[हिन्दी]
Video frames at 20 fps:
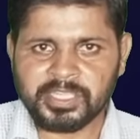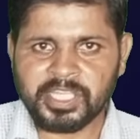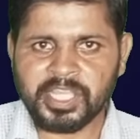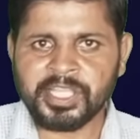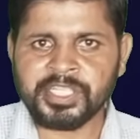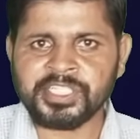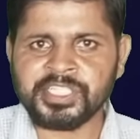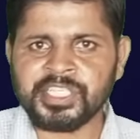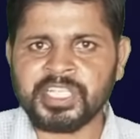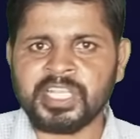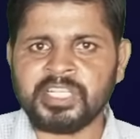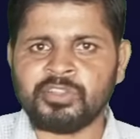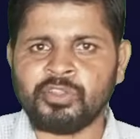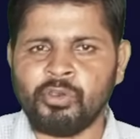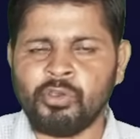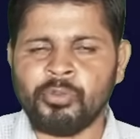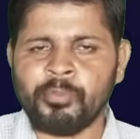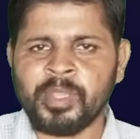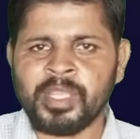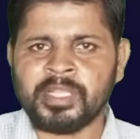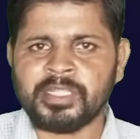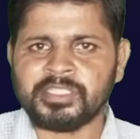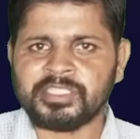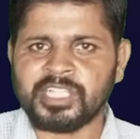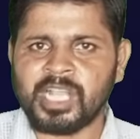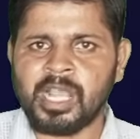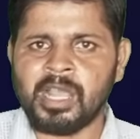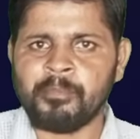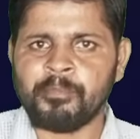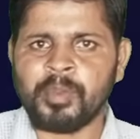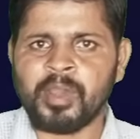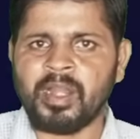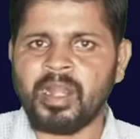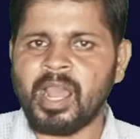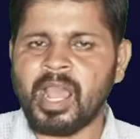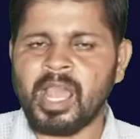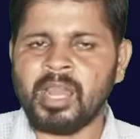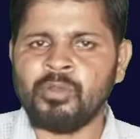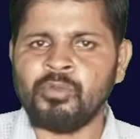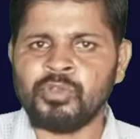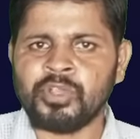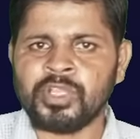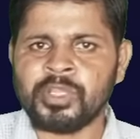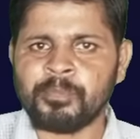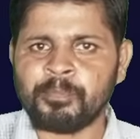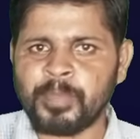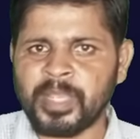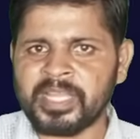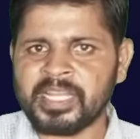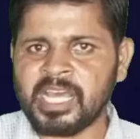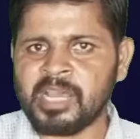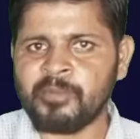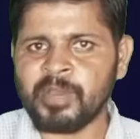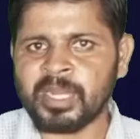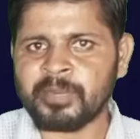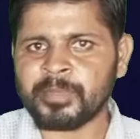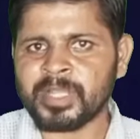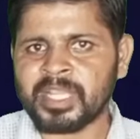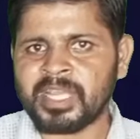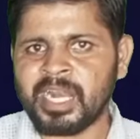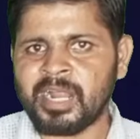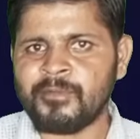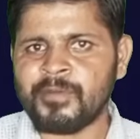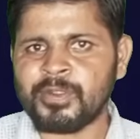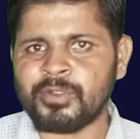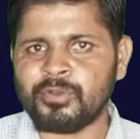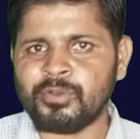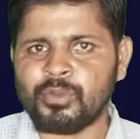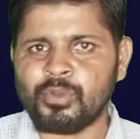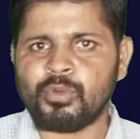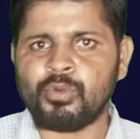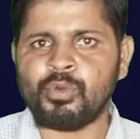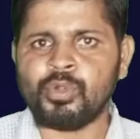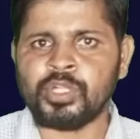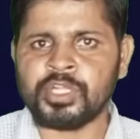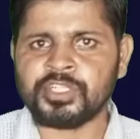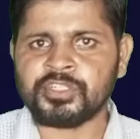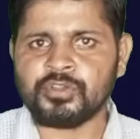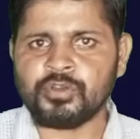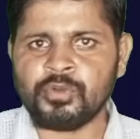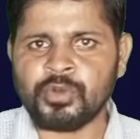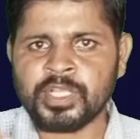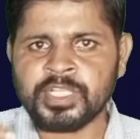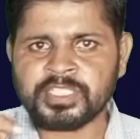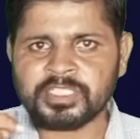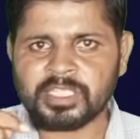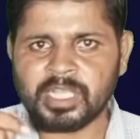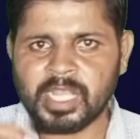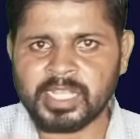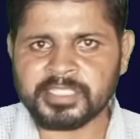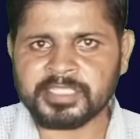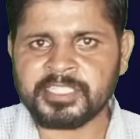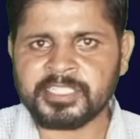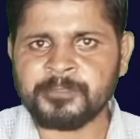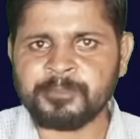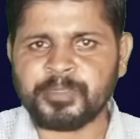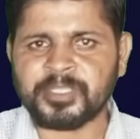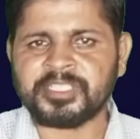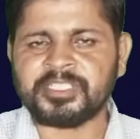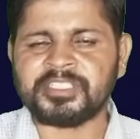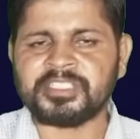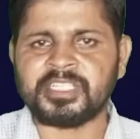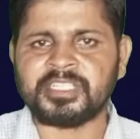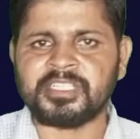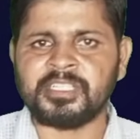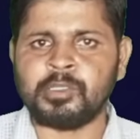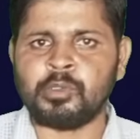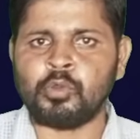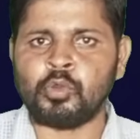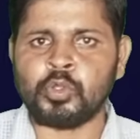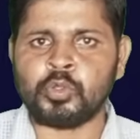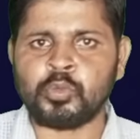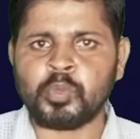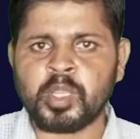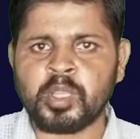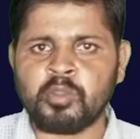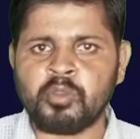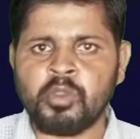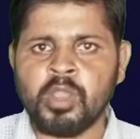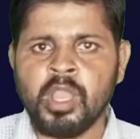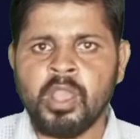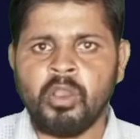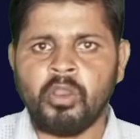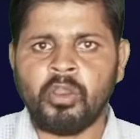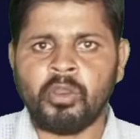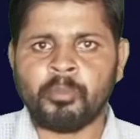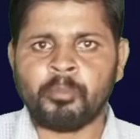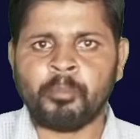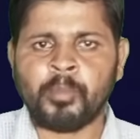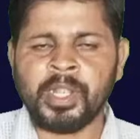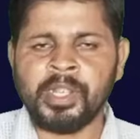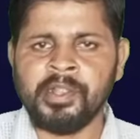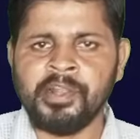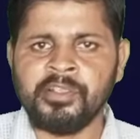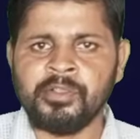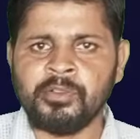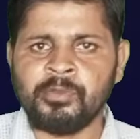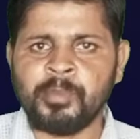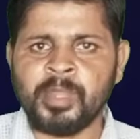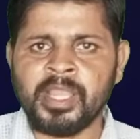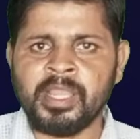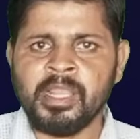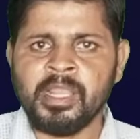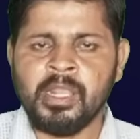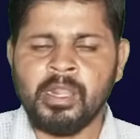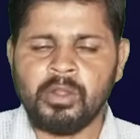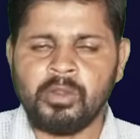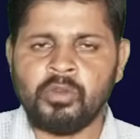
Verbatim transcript: तेजी के दौर में जहां पर आलू की पैदावार में गिरावट हो कोल्ड स्टोरेज 80 प्रतिशत ही लोड हुए हो और मंडियों में